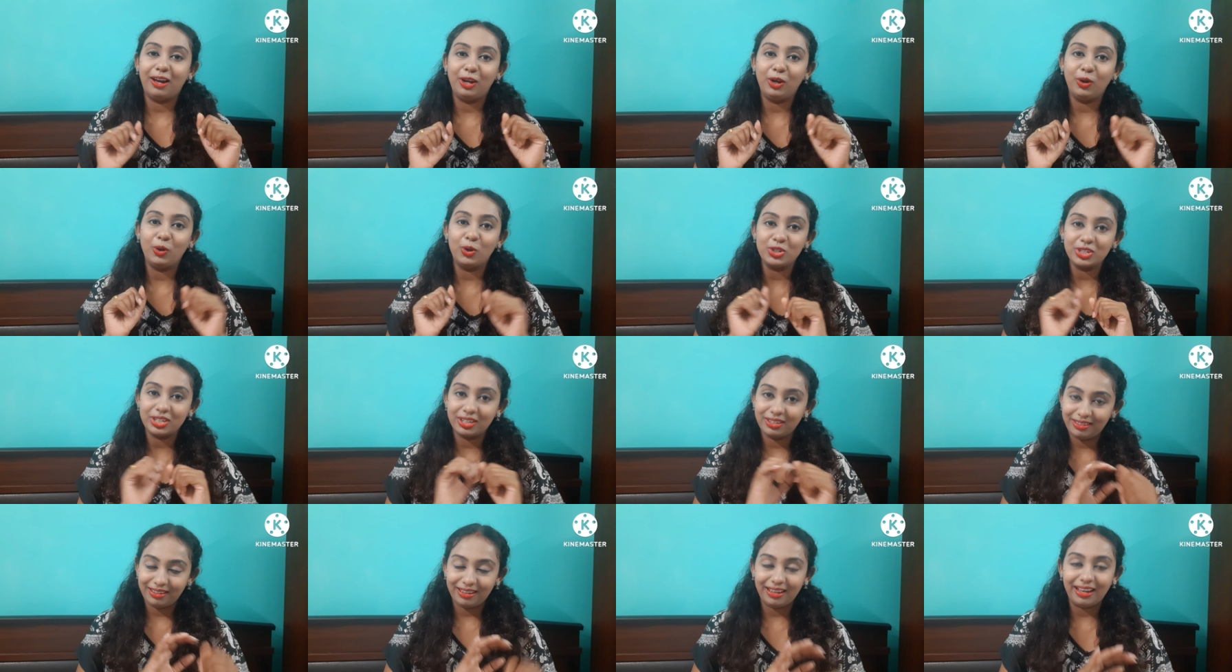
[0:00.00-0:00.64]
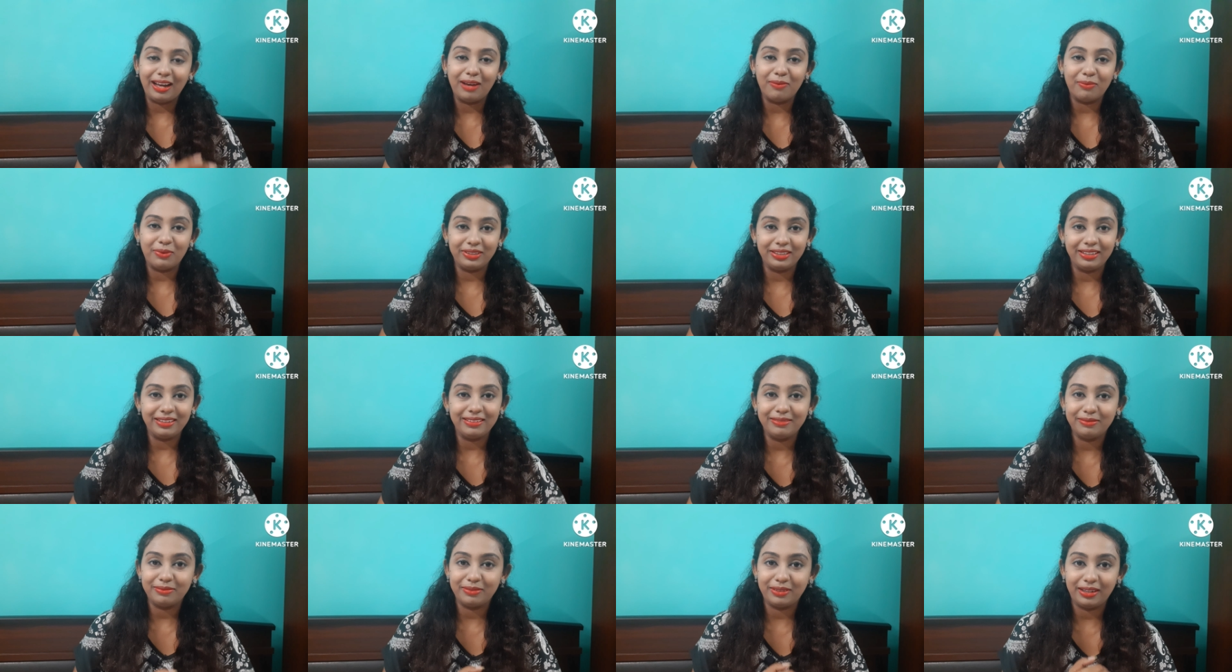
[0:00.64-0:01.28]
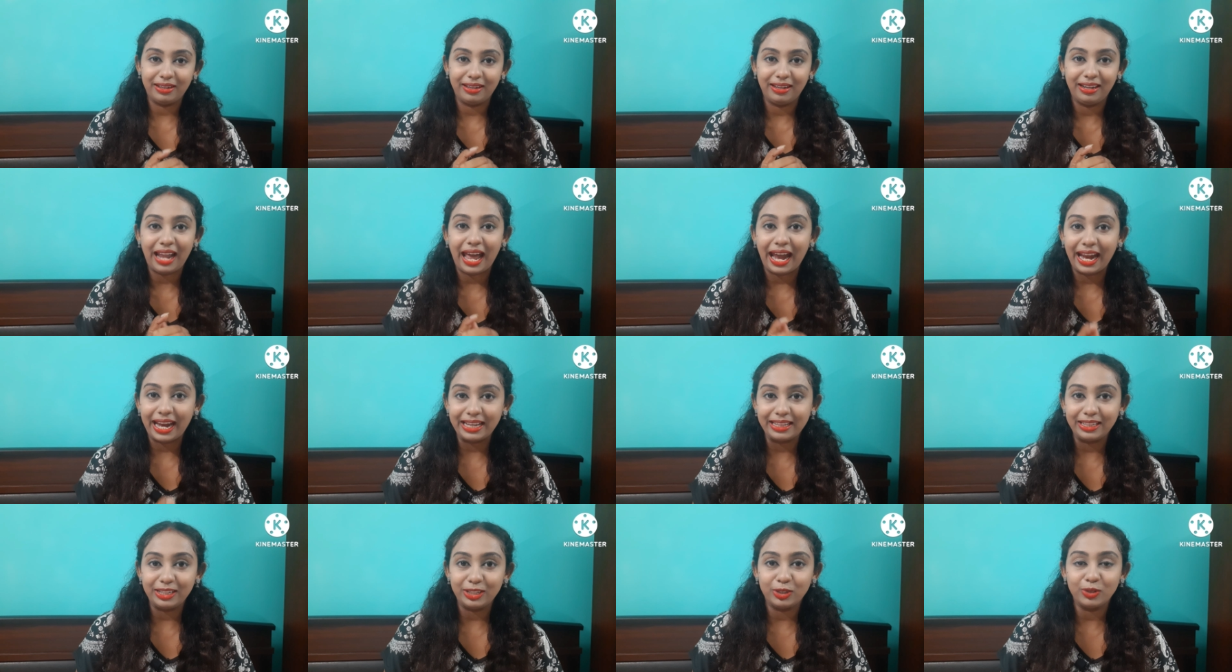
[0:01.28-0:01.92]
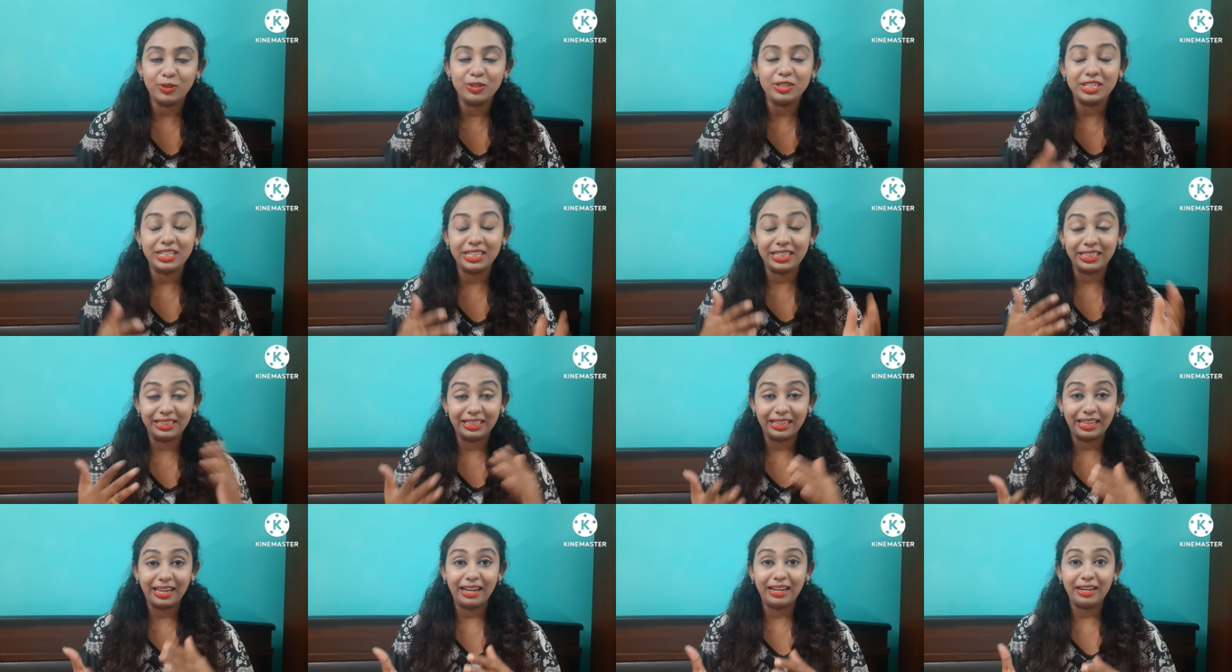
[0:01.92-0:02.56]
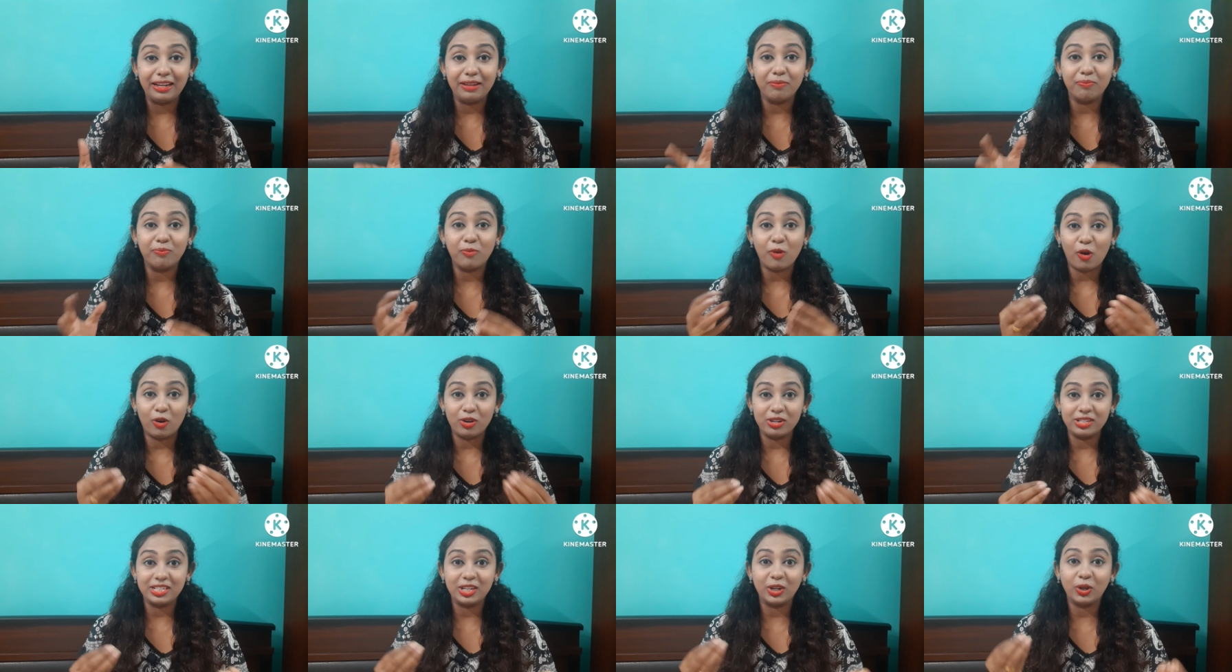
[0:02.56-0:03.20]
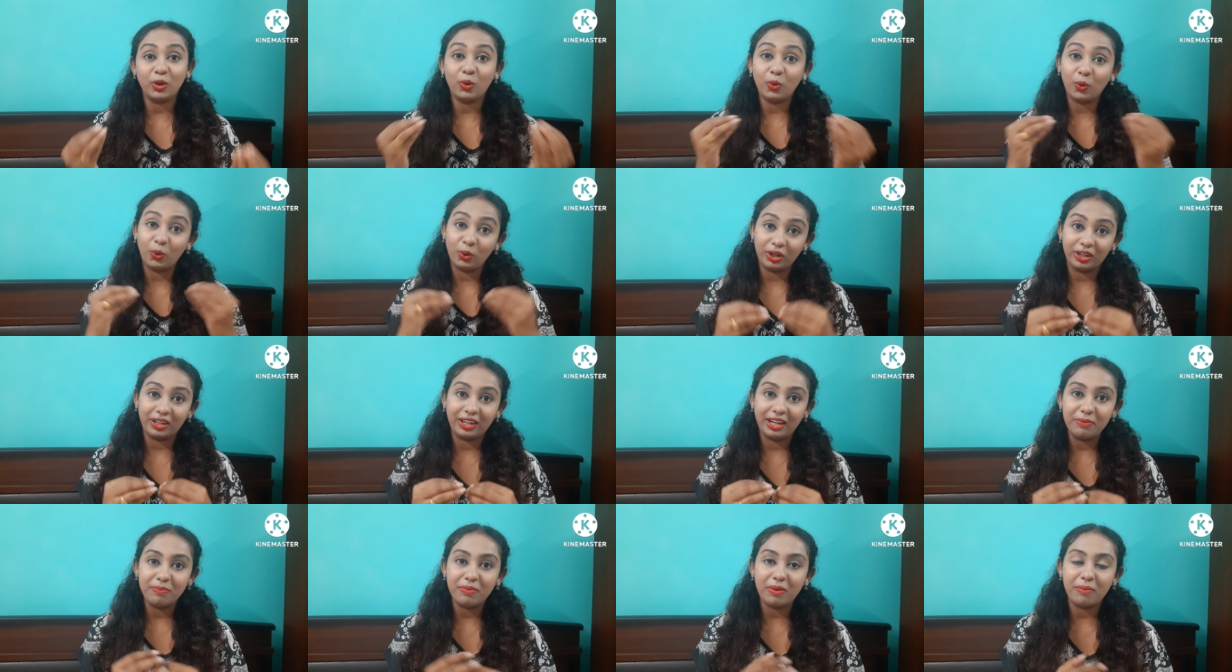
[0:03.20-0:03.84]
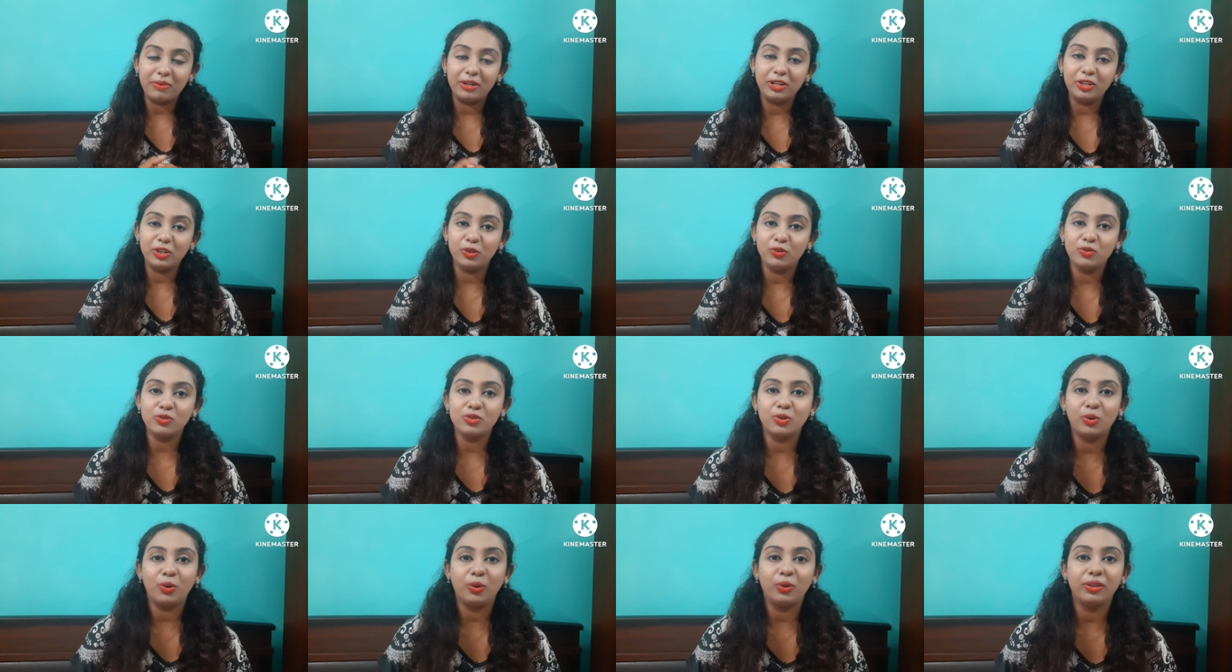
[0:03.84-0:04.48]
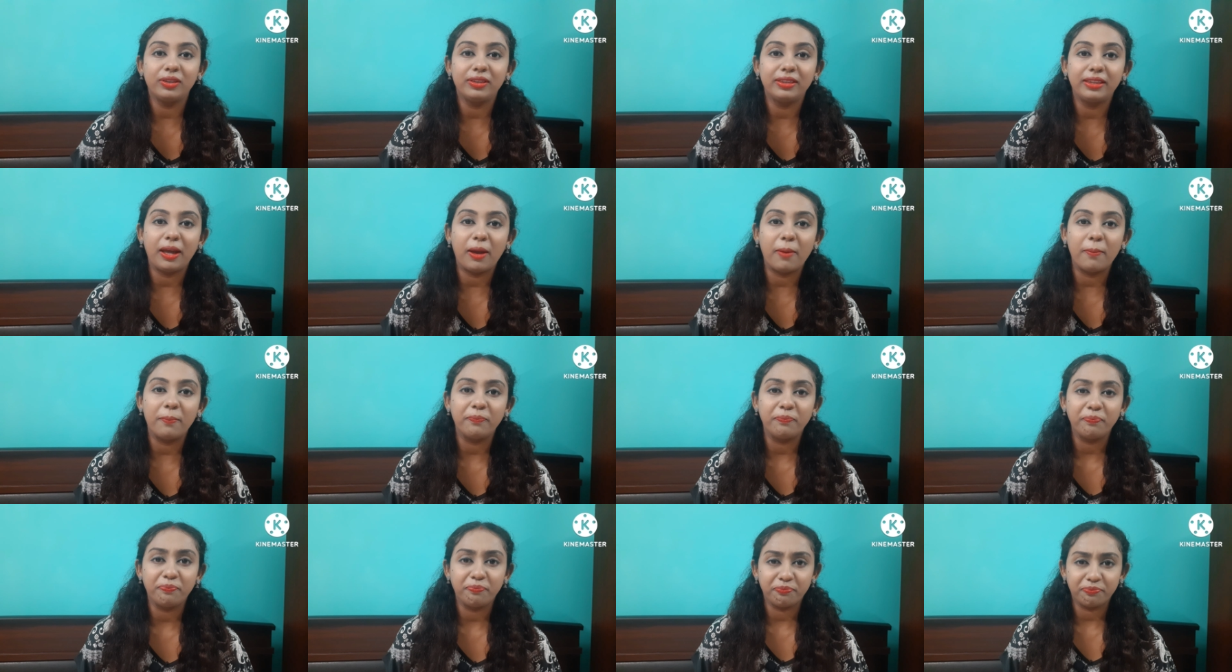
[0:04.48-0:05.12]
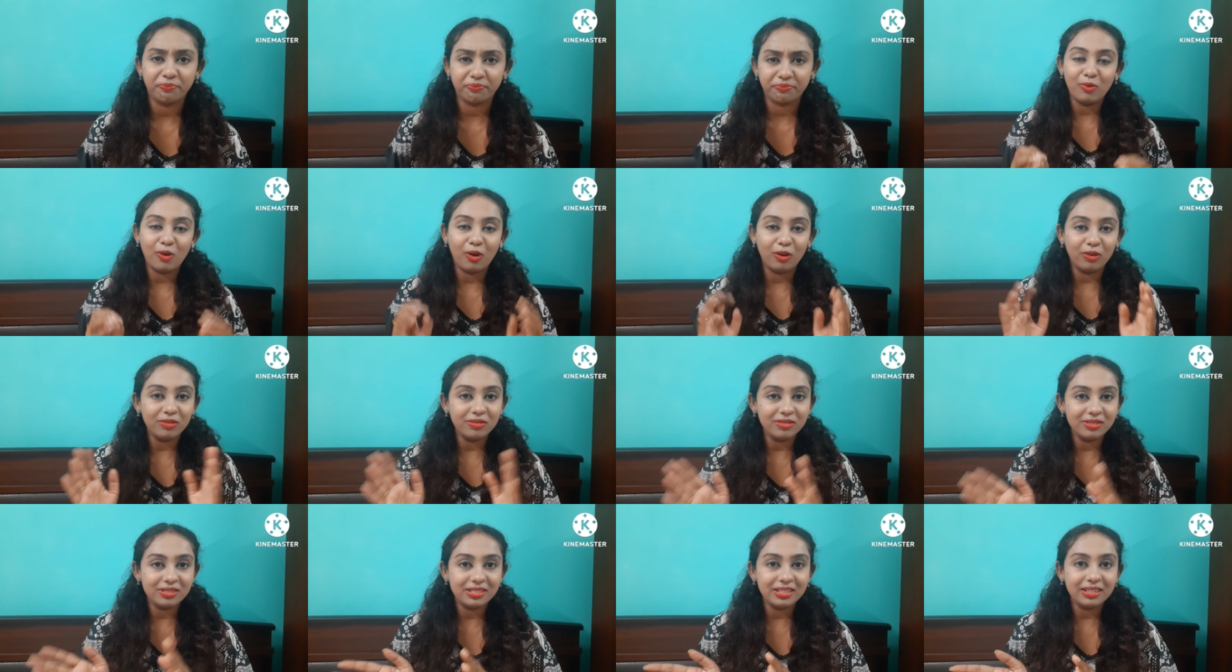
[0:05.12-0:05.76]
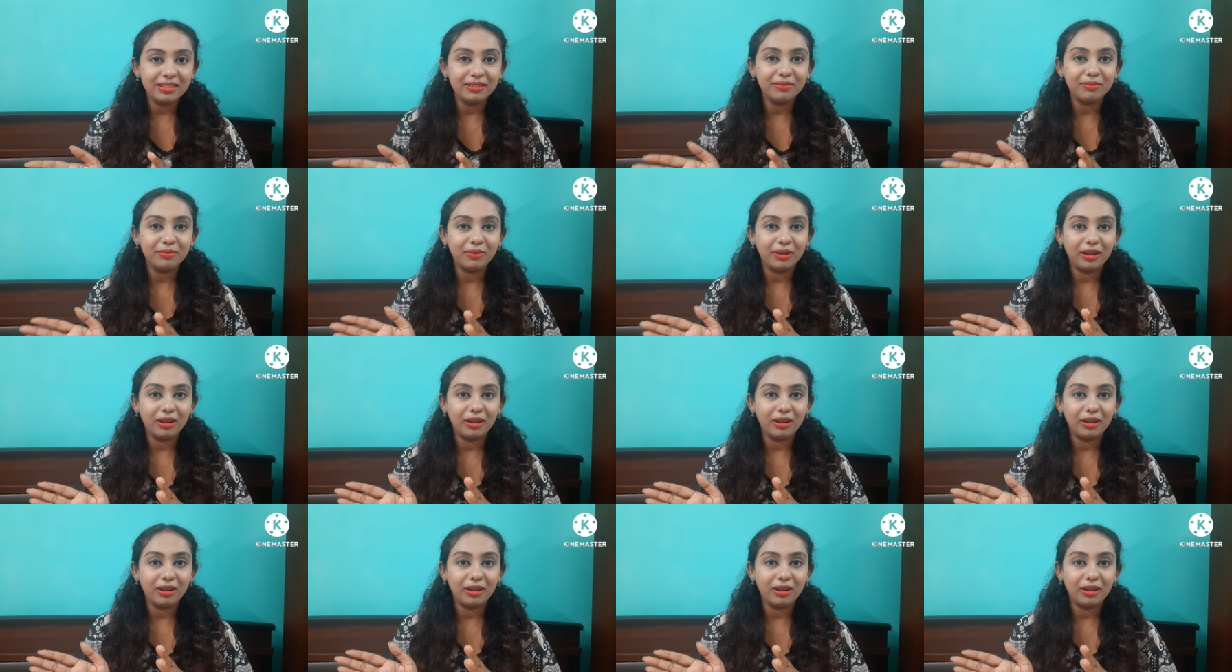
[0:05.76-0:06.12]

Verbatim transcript: লোশন আমাদের লাগিয়ে দিত শীতকালে পন্ডসের কোল্ড ক্রিম আমরা ইউজ করতাম পন্ডসের